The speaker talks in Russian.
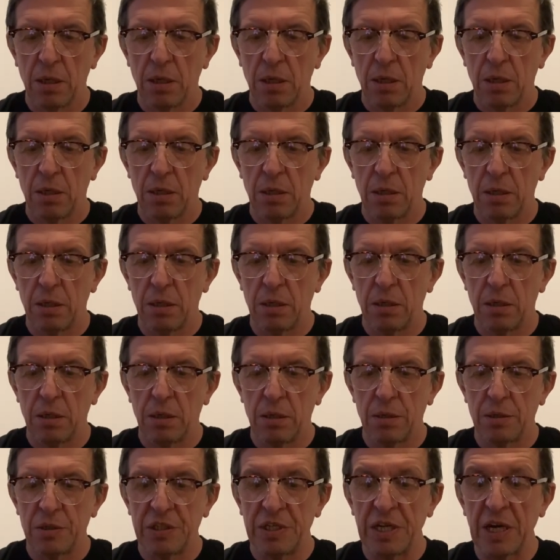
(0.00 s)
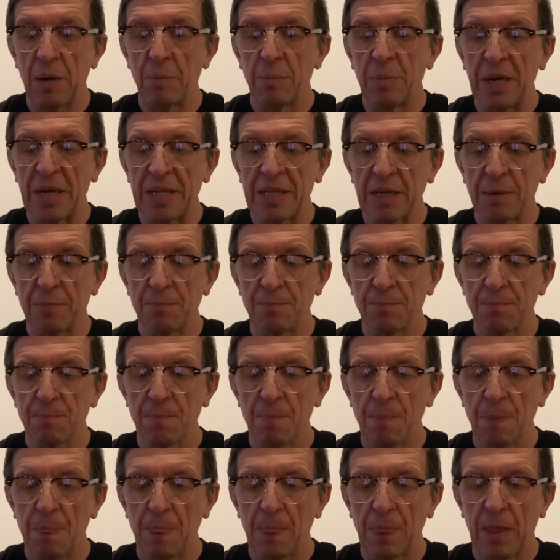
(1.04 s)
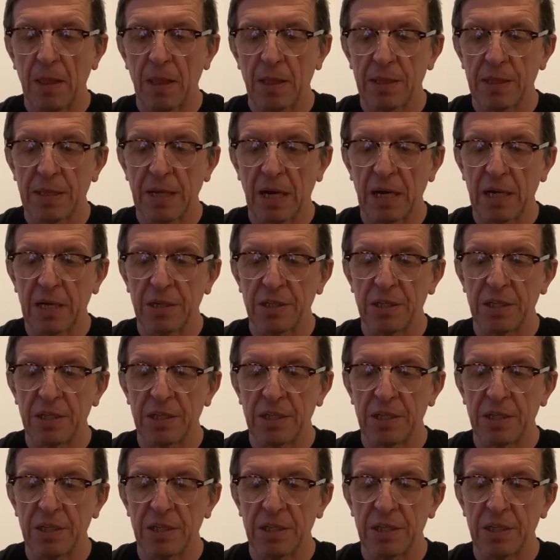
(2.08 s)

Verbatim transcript: э, диабетом, так,